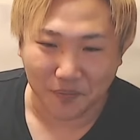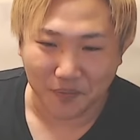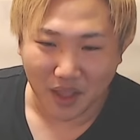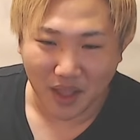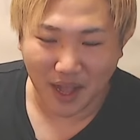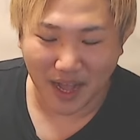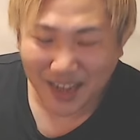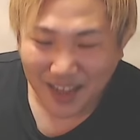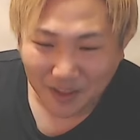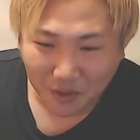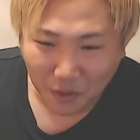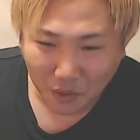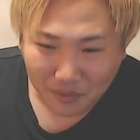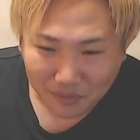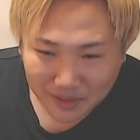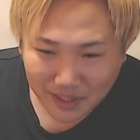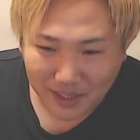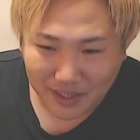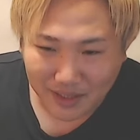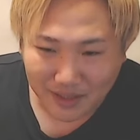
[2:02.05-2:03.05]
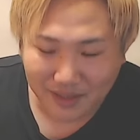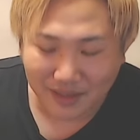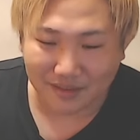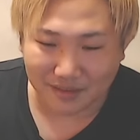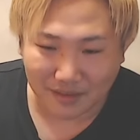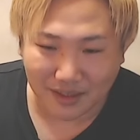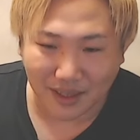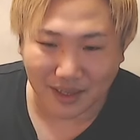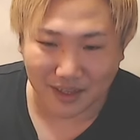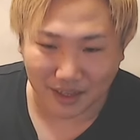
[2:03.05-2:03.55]
あれどこに行ったのっ
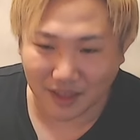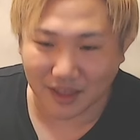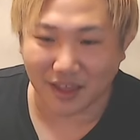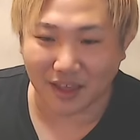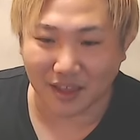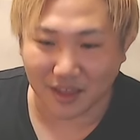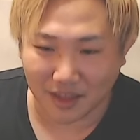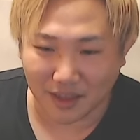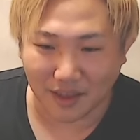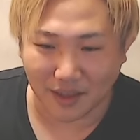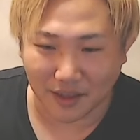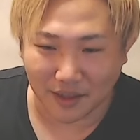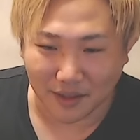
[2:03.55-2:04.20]
て話だし、